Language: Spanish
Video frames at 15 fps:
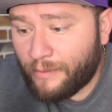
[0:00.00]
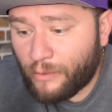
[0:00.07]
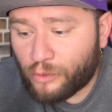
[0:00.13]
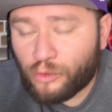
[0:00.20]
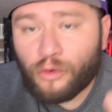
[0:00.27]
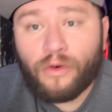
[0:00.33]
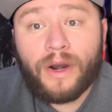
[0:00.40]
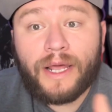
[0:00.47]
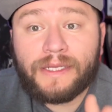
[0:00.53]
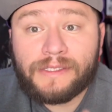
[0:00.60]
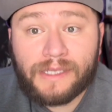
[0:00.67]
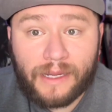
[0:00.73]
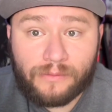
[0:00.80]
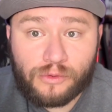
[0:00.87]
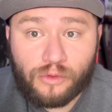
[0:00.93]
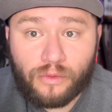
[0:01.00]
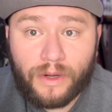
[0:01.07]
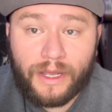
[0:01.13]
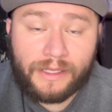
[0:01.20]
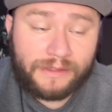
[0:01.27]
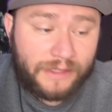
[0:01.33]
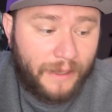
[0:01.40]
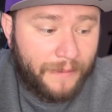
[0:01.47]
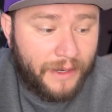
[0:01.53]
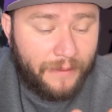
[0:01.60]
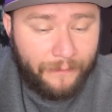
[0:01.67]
Motorola y Samsung estaban